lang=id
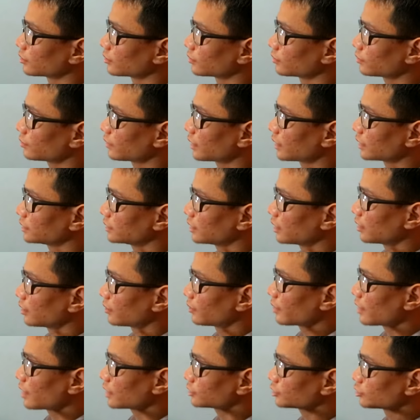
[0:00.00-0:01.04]
uh,
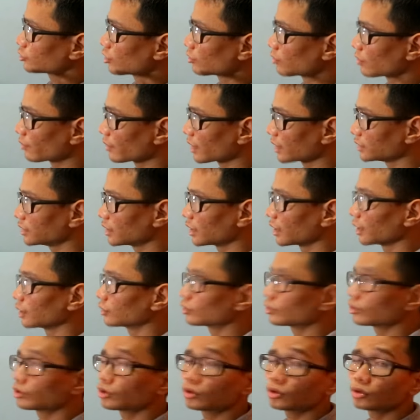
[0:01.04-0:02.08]
uh, hasil gue
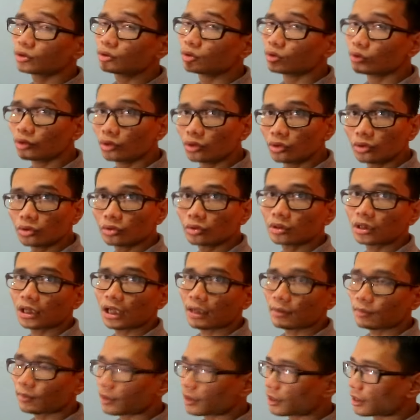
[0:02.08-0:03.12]
mempelajari itu dulu
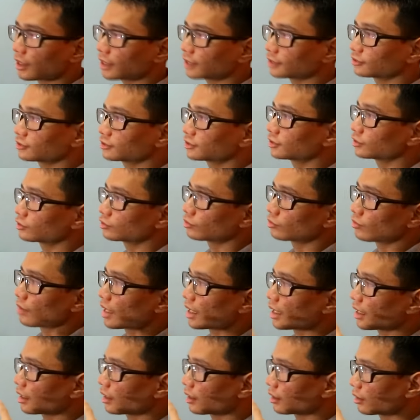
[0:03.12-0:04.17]
kenapa Asus itu
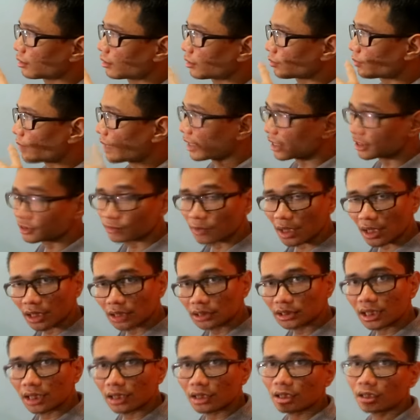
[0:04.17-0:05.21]
uh, panas
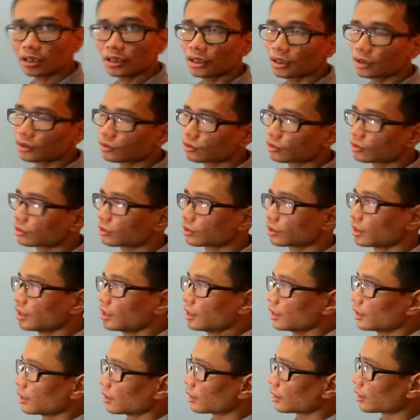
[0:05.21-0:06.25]
banget karena dia dulu
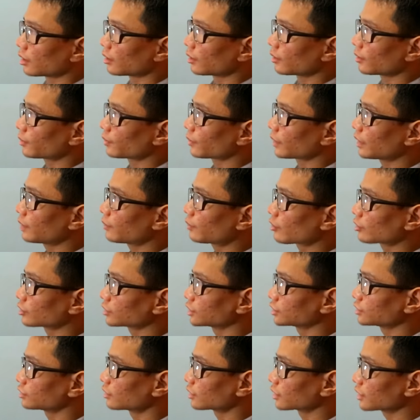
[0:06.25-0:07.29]
uh, pilih
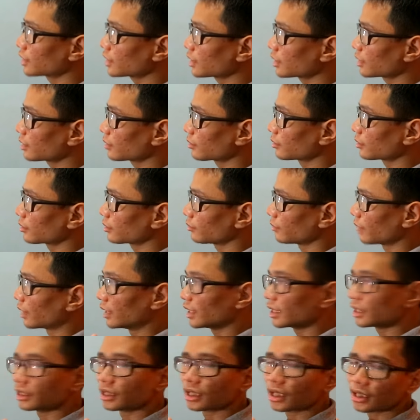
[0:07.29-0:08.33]
prosesornya
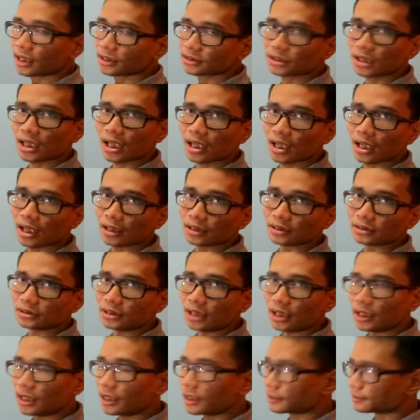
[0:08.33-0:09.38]
beda dengan yang sekarang
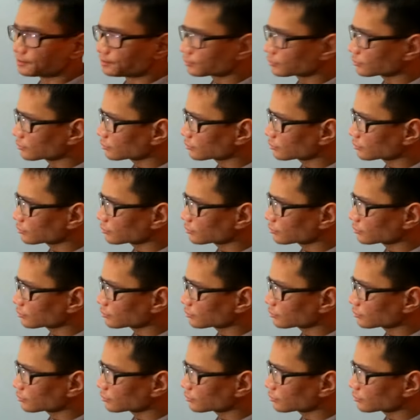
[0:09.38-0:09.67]
jadi